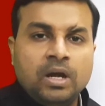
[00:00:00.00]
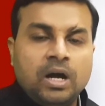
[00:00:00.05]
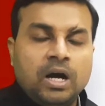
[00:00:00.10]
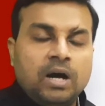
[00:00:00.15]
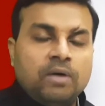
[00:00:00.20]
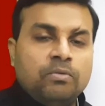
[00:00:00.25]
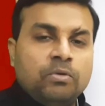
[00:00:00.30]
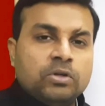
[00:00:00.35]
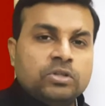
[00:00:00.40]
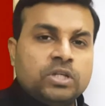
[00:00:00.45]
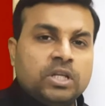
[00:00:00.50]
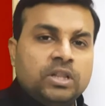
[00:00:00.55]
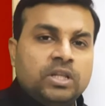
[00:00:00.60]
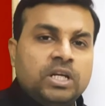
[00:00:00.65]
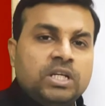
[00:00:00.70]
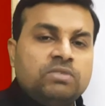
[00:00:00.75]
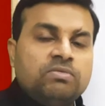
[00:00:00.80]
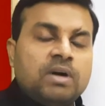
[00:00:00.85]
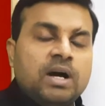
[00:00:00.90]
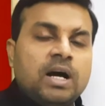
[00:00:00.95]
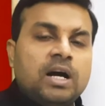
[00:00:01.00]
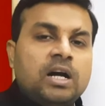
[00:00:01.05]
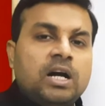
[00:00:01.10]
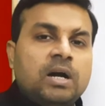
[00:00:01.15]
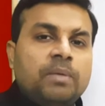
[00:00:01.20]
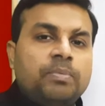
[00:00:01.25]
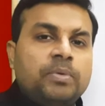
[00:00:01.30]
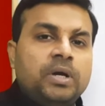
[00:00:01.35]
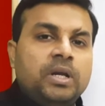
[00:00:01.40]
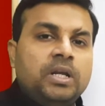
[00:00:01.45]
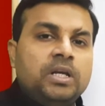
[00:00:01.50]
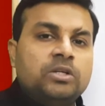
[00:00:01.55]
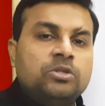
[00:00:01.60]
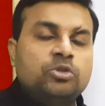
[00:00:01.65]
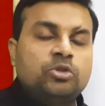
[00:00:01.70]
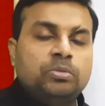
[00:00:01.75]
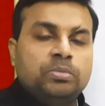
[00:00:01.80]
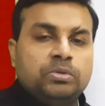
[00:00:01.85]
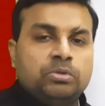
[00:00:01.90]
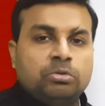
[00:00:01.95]
अब वो संदेशवाहक आपके लिए
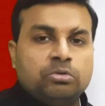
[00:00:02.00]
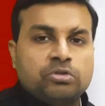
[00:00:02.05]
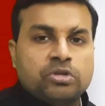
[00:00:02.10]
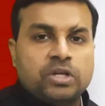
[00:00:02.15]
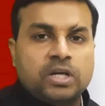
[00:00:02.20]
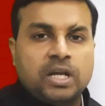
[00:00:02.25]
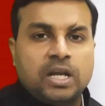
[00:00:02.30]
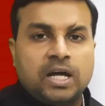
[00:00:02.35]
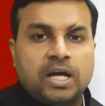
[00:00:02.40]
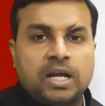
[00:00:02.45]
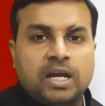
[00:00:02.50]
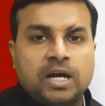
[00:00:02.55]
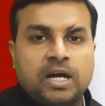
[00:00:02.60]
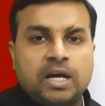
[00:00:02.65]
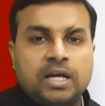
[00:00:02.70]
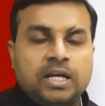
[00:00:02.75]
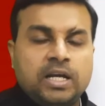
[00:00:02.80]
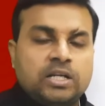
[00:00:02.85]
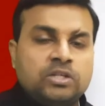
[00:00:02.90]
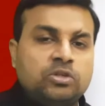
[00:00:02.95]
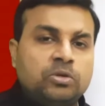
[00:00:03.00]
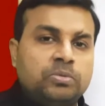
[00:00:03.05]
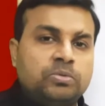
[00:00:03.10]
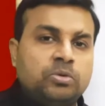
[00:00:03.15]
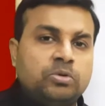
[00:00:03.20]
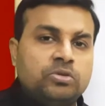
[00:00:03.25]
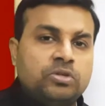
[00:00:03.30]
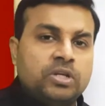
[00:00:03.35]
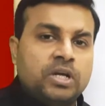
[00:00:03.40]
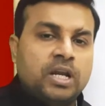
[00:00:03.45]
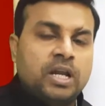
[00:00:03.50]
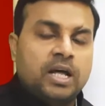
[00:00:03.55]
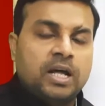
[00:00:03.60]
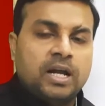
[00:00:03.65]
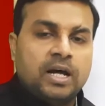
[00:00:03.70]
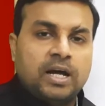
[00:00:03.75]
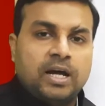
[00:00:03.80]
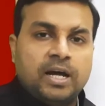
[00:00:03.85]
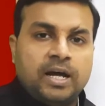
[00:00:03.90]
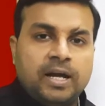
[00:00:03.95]
शुभ सूचना ला रहा है या अशुभ सूचना ला
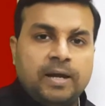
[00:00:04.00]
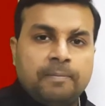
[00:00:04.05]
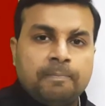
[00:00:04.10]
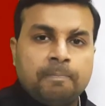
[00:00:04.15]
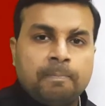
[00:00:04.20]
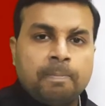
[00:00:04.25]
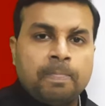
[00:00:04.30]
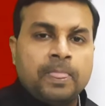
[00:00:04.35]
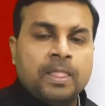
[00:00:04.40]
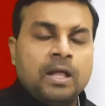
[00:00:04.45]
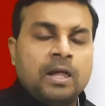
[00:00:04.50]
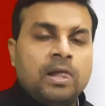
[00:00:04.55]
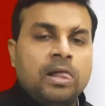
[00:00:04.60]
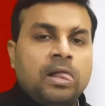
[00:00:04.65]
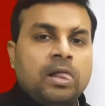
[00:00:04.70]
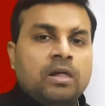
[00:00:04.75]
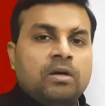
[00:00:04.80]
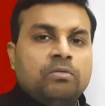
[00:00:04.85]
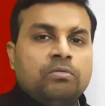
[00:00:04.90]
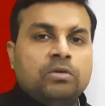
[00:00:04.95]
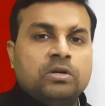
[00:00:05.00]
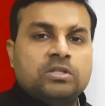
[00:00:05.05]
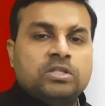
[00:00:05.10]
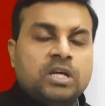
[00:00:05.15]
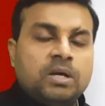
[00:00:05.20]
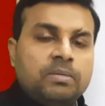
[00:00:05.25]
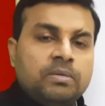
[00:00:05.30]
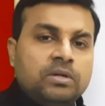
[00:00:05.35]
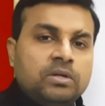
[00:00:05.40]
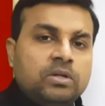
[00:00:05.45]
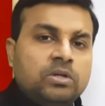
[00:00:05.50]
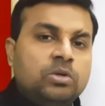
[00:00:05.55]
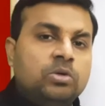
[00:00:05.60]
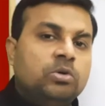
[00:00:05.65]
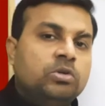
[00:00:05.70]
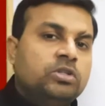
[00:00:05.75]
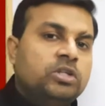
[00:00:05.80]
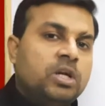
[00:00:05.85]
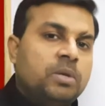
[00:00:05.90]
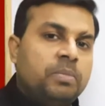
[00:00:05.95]
रहा है वो सब
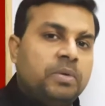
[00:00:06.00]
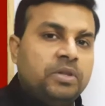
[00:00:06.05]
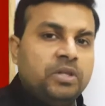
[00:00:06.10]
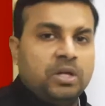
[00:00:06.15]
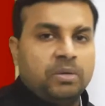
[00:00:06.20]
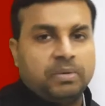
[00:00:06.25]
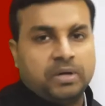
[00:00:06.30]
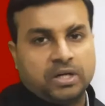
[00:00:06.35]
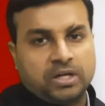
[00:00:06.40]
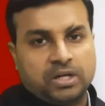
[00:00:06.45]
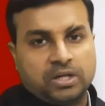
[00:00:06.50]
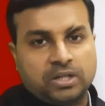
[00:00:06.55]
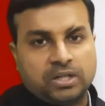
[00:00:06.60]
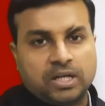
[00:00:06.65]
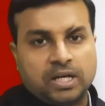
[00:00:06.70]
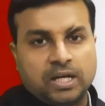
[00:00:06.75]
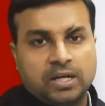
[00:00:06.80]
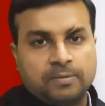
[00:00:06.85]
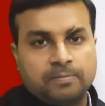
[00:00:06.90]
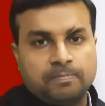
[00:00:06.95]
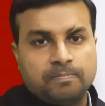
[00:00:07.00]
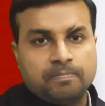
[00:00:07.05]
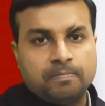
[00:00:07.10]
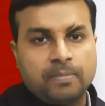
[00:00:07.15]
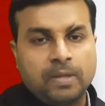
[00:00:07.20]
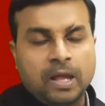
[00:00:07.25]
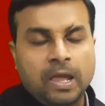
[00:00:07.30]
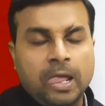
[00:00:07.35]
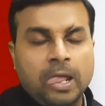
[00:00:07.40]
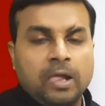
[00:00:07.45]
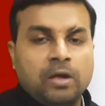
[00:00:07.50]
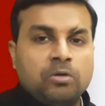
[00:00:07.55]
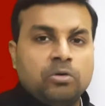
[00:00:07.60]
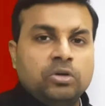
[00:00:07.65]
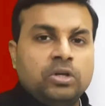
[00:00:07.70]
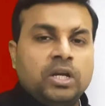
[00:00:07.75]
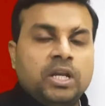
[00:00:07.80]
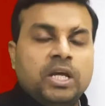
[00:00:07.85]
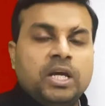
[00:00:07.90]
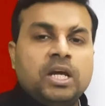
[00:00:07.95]
गोचर पे निर्भर करता है
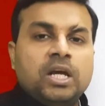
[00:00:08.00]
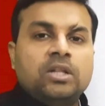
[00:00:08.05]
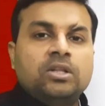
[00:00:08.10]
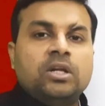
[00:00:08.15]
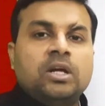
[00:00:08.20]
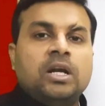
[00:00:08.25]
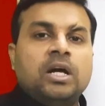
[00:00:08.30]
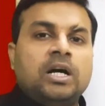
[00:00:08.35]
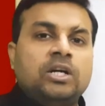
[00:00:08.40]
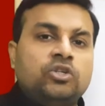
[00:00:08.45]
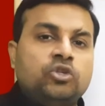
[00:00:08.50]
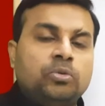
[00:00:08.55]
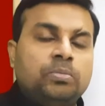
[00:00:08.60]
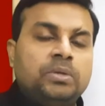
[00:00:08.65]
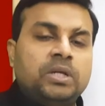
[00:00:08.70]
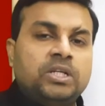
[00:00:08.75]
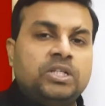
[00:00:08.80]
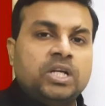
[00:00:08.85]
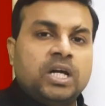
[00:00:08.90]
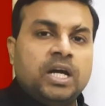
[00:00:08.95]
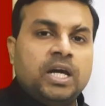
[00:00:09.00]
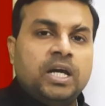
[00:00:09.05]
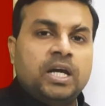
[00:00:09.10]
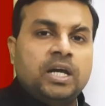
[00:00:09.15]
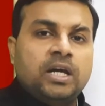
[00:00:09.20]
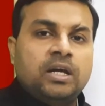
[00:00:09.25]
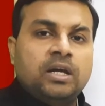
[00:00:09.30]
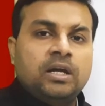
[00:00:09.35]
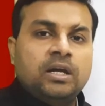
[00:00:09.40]
कुंडली के अंदर अशुभ दशाएं हैं